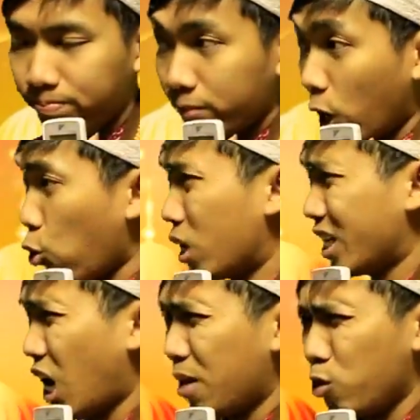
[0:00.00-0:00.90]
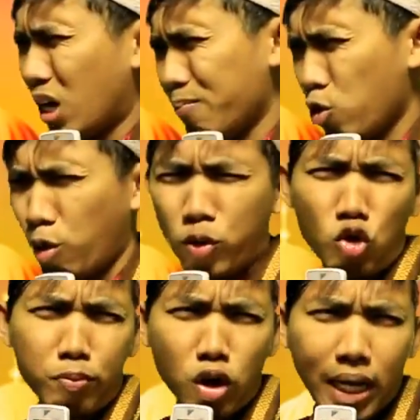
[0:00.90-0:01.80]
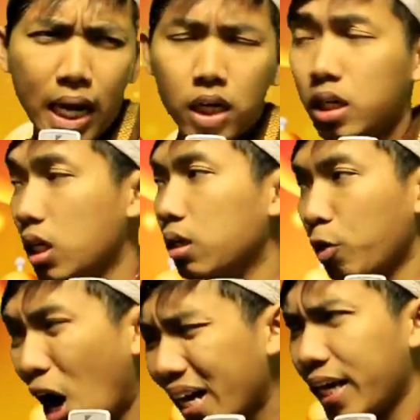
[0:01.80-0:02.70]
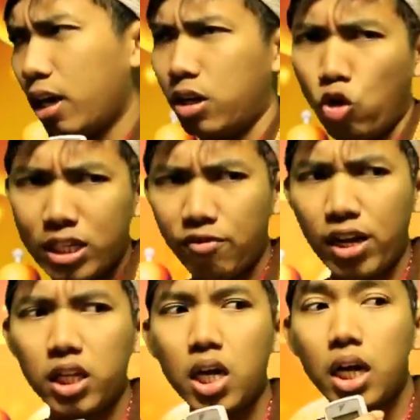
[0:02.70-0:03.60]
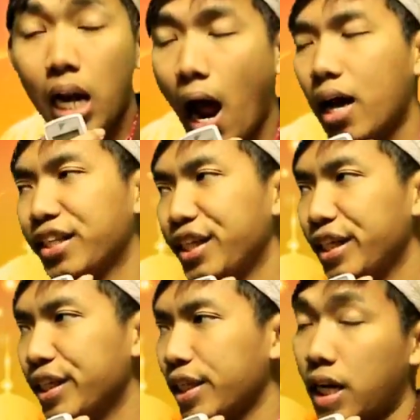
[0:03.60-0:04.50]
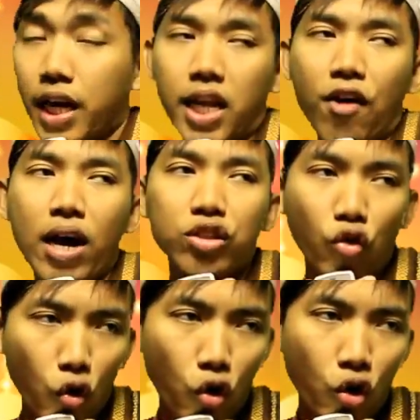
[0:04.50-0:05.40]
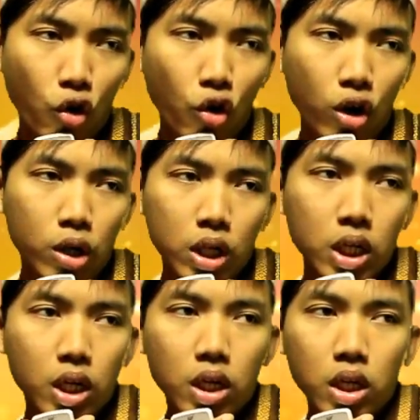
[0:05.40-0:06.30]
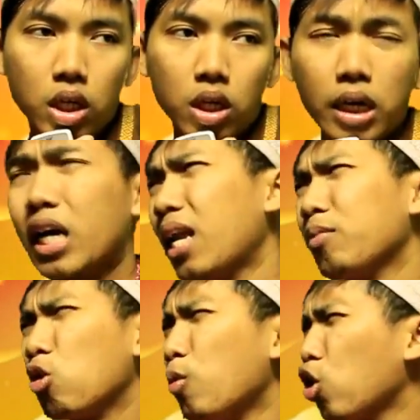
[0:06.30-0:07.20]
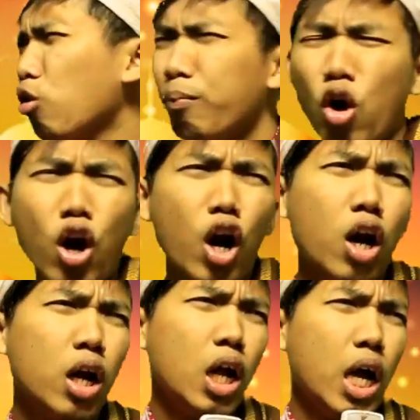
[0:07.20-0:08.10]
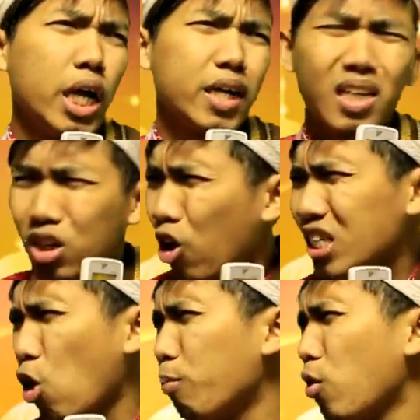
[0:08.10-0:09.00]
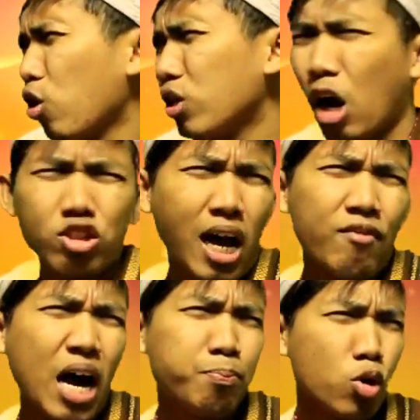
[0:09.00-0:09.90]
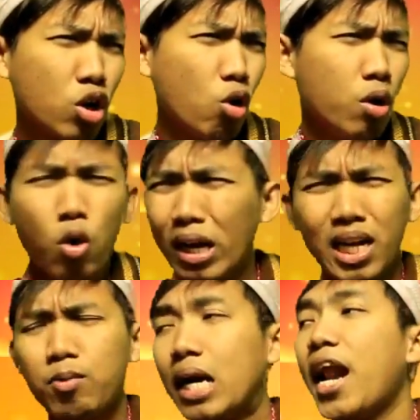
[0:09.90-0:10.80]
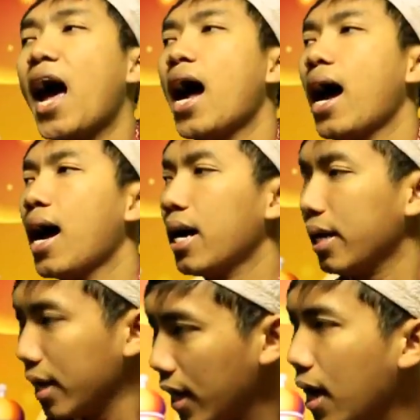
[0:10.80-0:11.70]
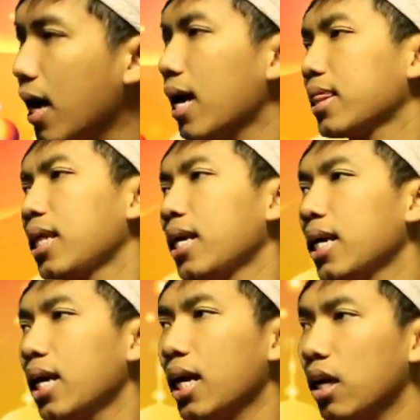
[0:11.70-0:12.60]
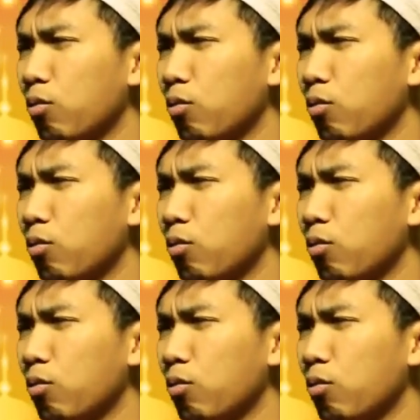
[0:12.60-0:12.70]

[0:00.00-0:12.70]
Lah wong iku angger gelem kumpul-kumpul kan engko akhirnya duwe sifat rendah hati jenenge tawadhu. Nek gelem kumpul-kumpul, ora sombong, ora takabur, tapi rendah hati.